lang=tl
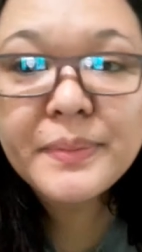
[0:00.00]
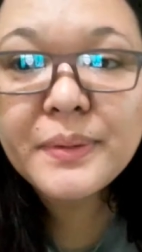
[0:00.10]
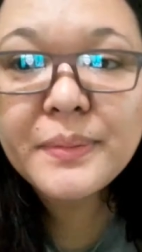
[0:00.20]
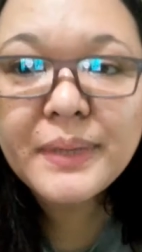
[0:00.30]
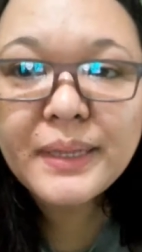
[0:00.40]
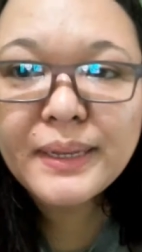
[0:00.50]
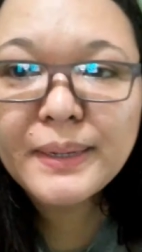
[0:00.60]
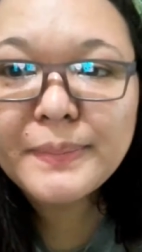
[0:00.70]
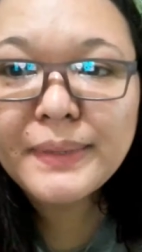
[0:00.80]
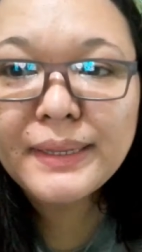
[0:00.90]
pag-uwi
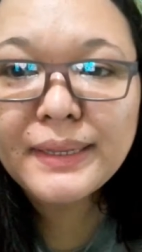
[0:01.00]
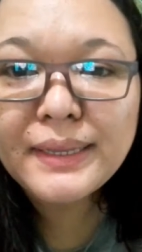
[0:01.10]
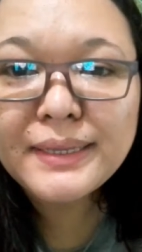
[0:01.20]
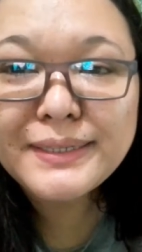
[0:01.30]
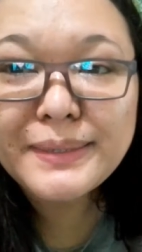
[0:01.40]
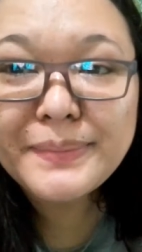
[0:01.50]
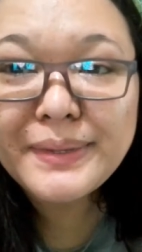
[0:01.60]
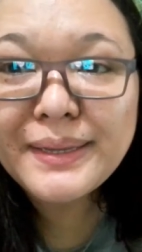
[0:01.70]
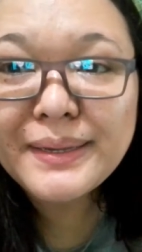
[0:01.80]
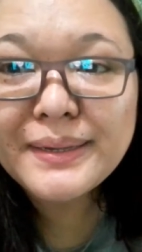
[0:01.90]
namin, eh syempre,
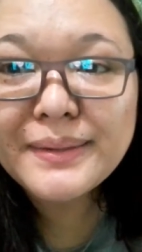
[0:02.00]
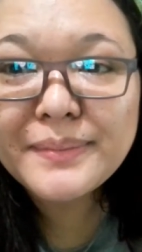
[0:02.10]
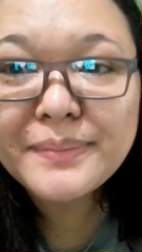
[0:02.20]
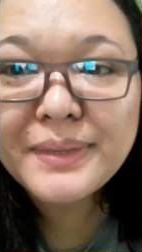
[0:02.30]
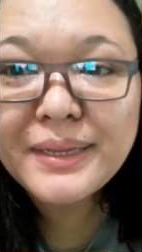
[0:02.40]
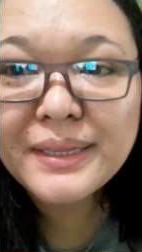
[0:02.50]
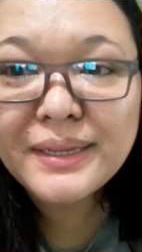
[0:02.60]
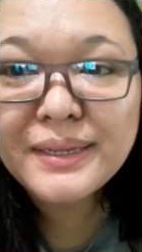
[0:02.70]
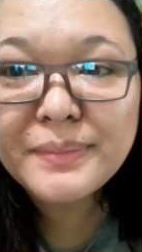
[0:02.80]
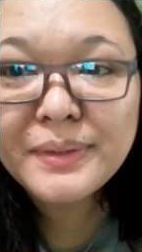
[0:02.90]
ang bigat
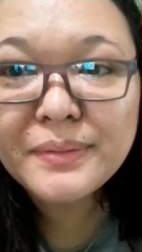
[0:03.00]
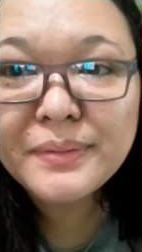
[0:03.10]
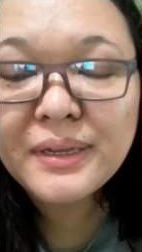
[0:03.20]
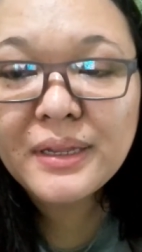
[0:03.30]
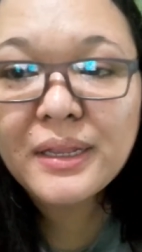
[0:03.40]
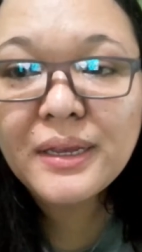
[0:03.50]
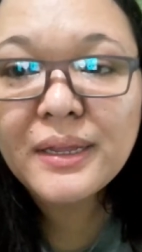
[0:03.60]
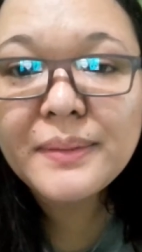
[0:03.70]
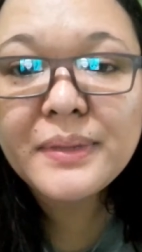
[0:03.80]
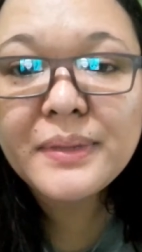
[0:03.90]
nga naman nung dinala
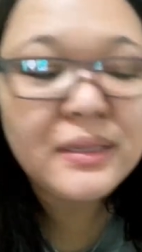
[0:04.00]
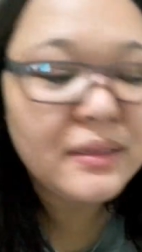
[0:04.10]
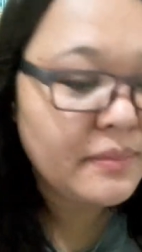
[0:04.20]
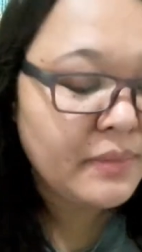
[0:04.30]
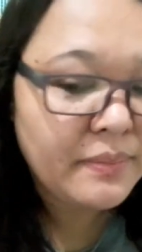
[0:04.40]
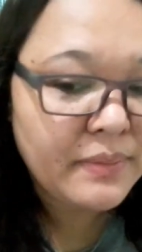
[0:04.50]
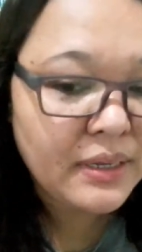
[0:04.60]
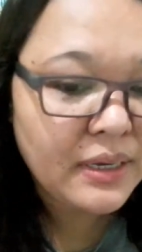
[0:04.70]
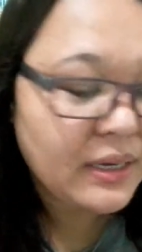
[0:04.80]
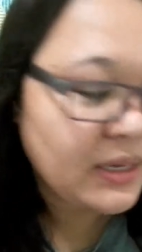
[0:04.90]
namin, may
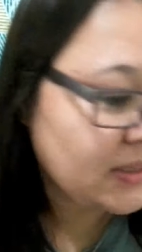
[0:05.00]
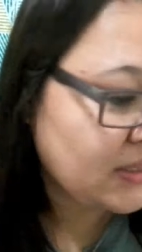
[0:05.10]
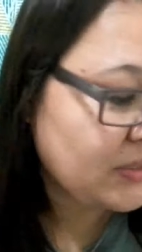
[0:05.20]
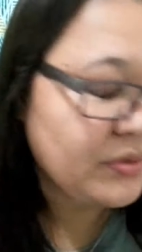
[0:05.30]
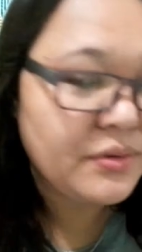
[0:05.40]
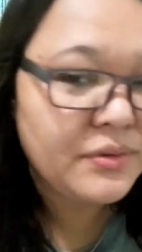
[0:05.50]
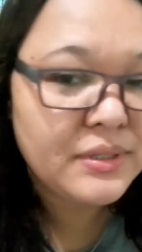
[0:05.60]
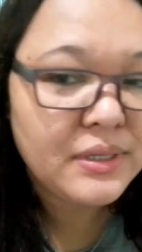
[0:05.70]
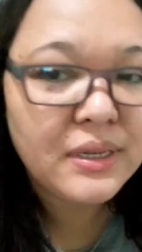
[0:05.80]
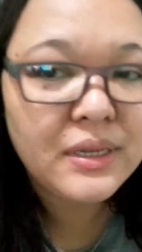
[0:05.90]
bigas, tas yung
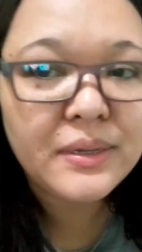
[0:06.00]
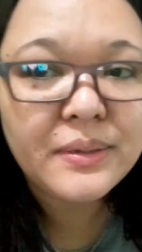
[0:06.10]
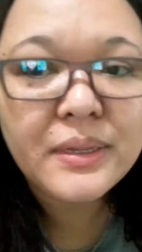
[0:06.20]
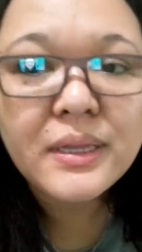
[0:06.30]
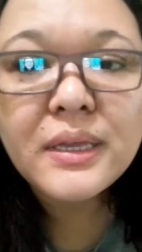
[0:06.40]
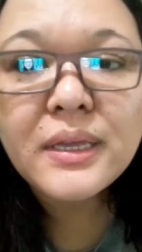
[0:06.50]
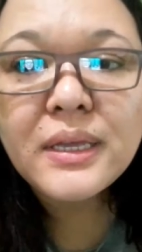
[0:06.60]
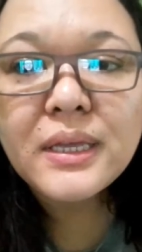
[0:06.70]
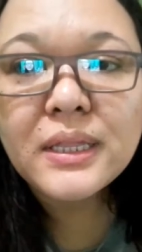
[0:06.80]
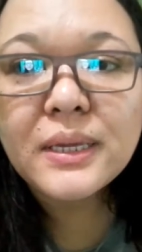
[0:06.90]
grocery din.
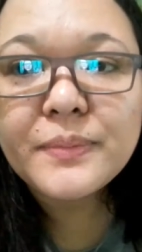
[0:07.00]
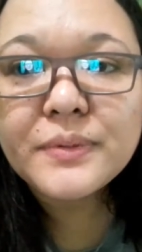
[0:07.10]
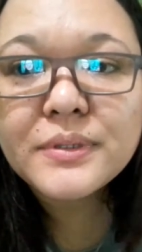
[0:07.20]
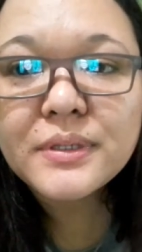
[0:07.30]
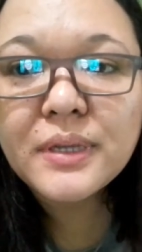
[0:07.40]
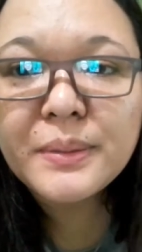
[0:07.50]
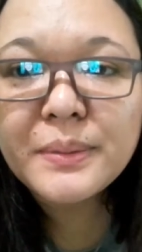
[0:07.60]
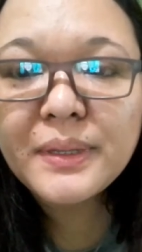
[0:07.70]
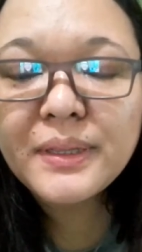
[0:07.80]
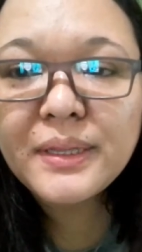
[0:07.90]
Tapos, ano,
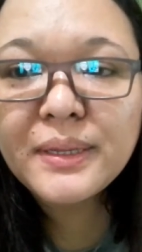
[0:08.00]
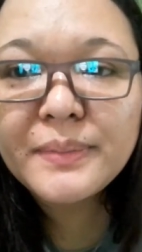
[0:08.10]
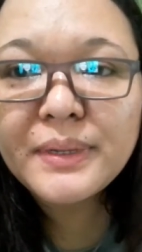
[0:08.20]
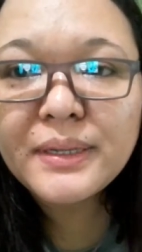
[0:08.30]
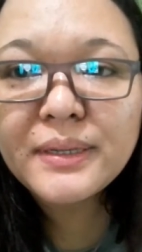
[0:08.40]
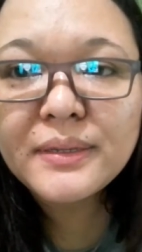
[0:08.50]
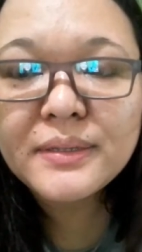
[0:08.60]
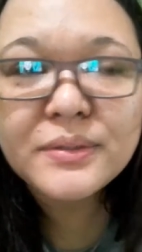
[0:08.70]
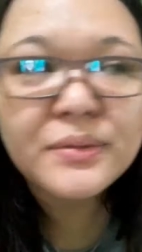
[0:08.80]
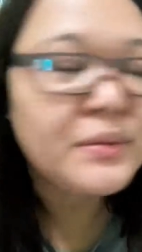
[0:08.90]
hindi naman,
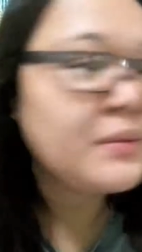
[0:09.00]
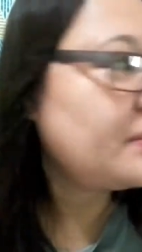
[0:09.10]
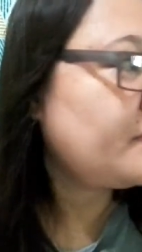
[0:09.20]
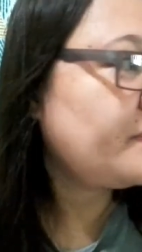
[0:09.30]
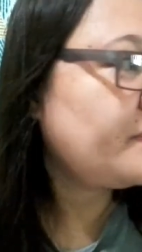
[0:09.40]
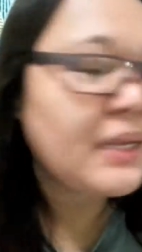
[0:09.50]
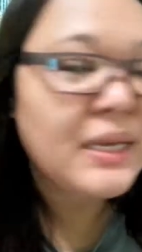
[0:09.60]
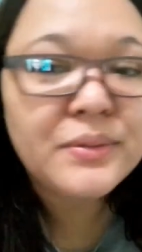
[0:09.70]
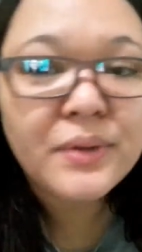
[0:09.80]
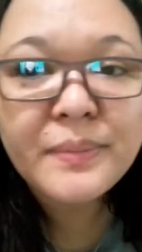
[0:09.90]
so nung
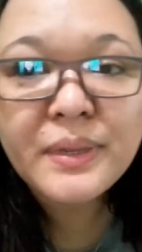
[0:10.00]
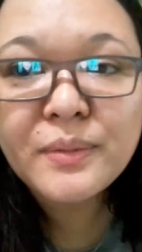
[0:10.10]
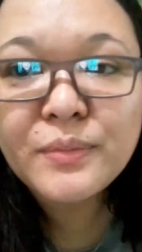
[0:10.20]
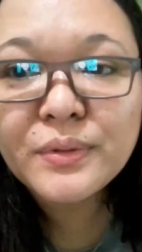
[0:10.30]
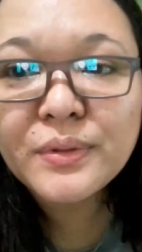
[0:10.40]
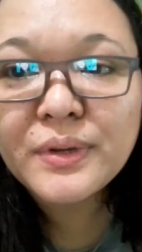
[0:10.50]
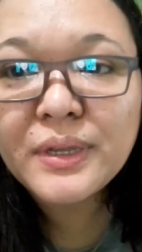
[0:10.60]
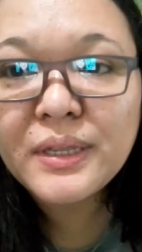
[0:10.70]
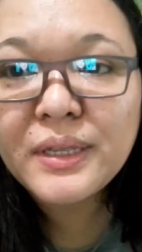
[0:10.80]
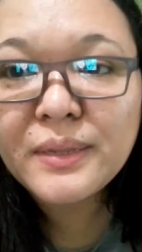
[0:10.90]
pinasok kami ng motor,
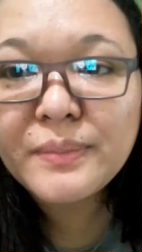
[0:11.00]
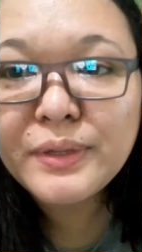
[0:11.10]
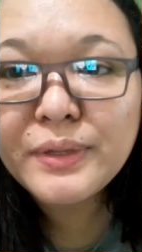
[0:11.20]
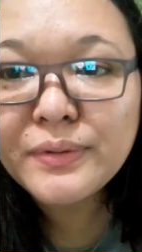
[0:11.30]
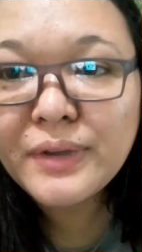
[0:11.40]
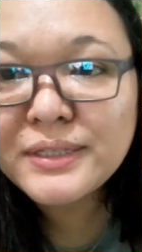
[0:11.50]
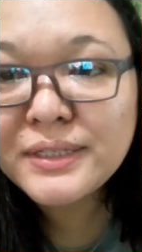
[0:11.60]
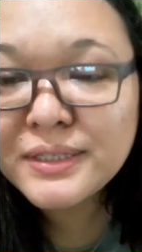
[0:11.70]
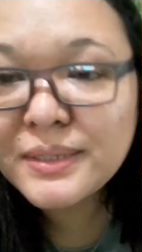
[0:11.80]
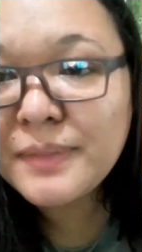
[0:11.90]
hindi naman yung as
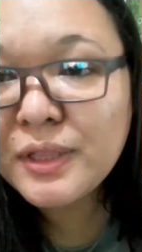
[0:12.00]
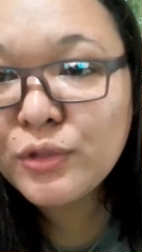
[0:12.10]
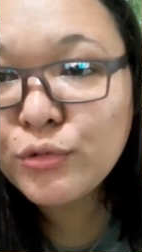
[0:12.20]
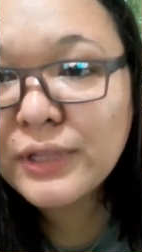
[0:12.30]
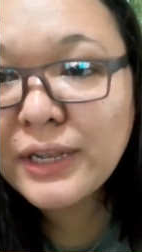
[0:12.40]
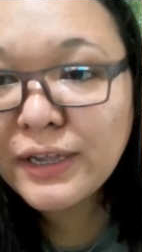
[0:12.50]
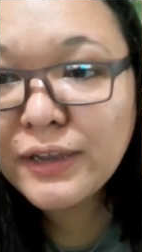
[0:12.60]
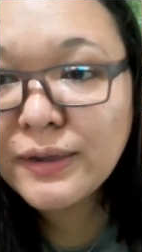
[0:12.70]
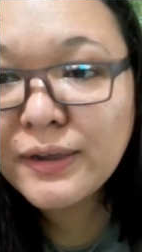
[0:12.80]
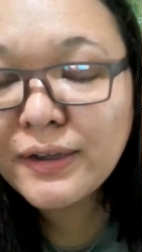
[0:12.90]
in sa pinto talaga
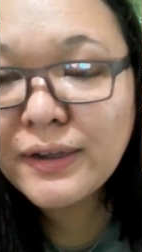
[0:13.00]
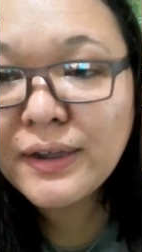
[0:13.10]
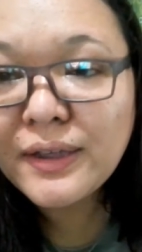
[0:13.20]
ng